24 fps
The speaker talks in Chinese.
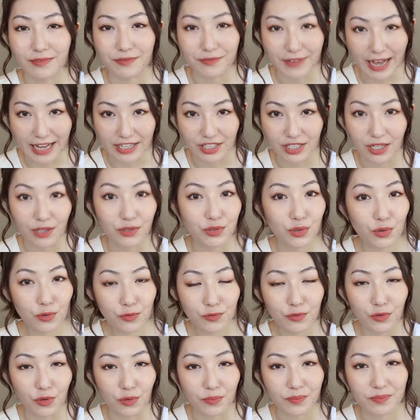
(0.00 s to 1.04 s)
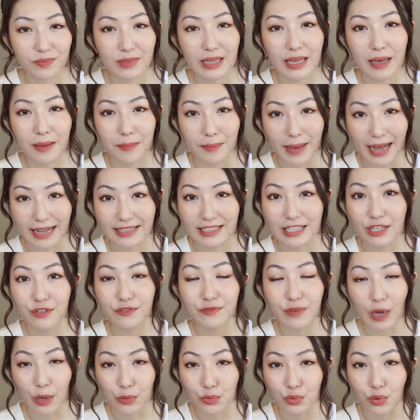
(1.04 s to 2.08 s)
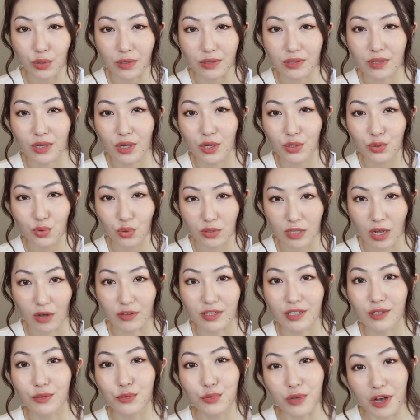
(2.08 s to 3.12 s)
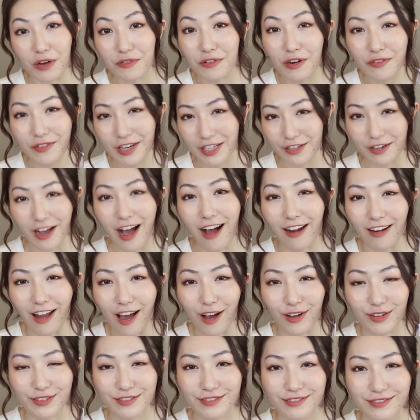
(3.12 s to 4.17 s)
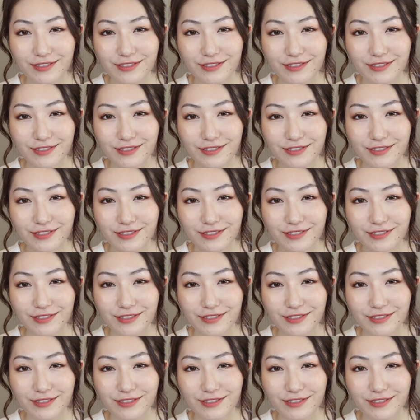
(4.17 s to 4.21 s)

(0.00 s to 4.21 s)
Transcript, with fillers: 晚上修复，白天防御，做到一个全方位的抗老。